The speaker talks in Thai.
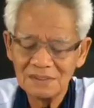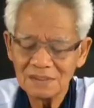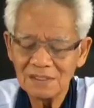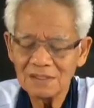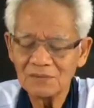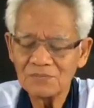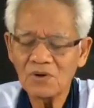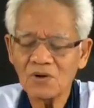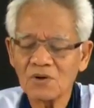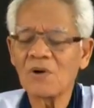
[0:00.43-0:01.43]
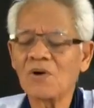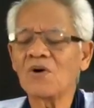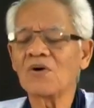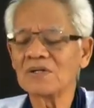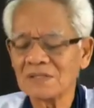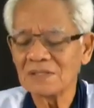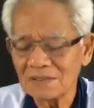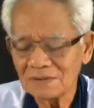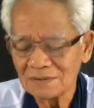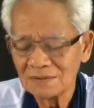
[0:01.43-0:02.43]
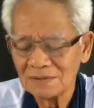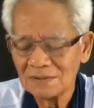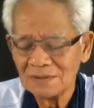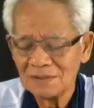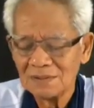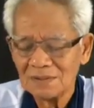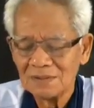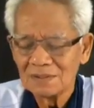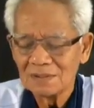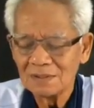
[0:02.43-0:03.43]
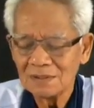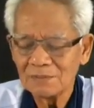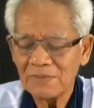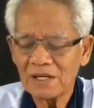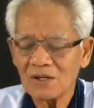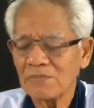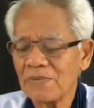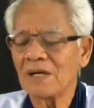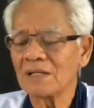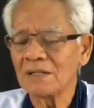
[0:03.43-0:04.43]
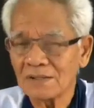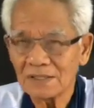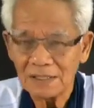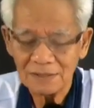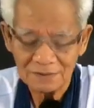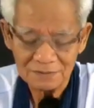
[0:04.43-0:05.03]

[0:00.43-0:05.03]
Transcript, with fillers: คิดถึงพ่อกับพ่อคนอย่างเดียวถือถึงแม่กับแม่อย่างเดียวก็ได้